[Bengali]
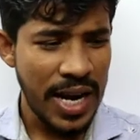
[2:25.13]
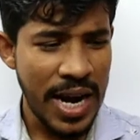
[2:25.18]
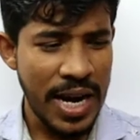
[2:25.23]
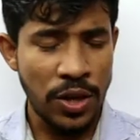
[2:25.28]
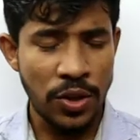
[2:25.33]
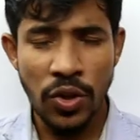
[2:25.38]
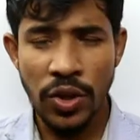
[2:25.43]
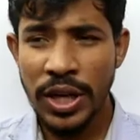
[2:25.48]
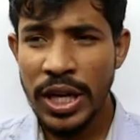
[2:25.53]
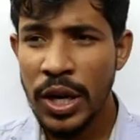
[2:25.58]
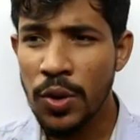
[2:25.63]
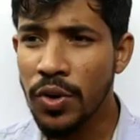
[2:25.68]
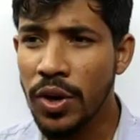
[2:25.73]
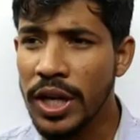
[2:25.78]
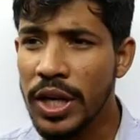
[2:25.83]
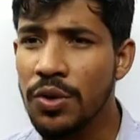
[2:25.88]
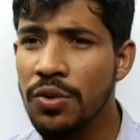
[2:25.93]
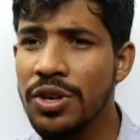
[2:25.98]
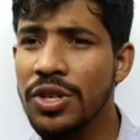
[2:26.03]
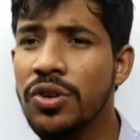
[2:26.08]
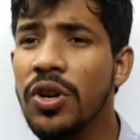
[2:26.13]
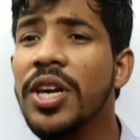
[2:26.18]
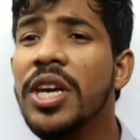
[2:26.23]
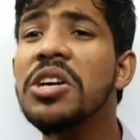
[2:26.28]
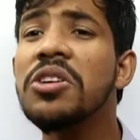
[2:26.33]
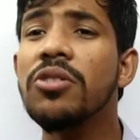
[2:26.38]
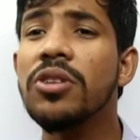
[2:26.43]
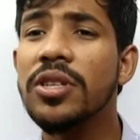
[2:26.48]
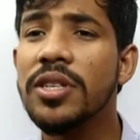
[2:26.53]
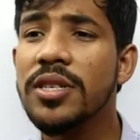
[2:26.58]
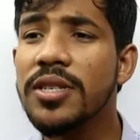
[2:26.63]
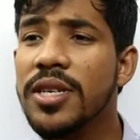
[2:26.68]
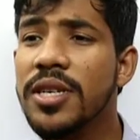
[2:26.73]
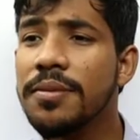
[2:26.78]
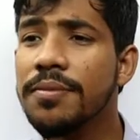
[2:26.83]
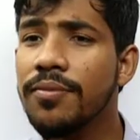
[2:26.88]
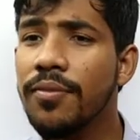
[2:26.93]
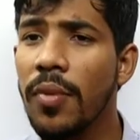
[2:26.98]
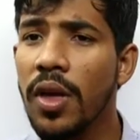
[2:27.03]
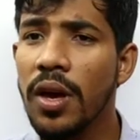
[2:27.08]
এটা তো কেউ না কেউ আসলে কি করতেছে
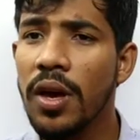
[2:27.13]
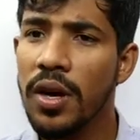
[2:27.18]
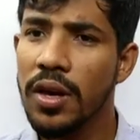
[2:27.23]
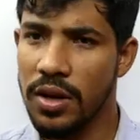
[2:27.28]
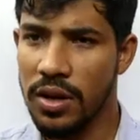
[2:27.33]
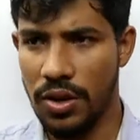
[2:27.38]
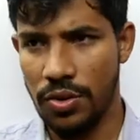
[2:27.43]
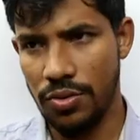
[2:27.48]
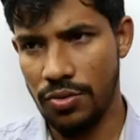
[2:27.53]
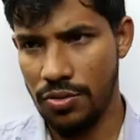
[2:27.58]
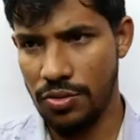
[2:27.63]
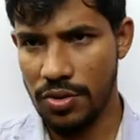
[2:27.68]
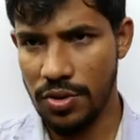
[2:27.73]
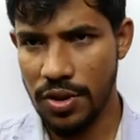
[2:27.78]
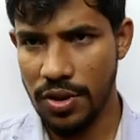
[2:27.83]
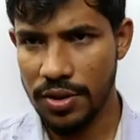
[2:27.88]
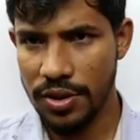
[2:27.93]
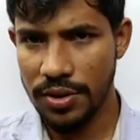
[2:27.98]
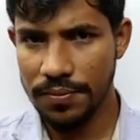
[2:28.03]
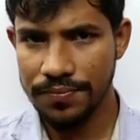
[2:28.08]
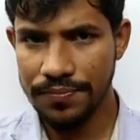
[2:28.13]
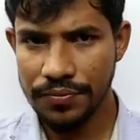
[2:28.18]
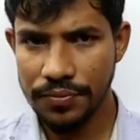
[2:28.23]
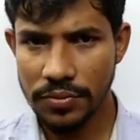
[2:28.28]
নিয়ন্ত্রণ করতেছে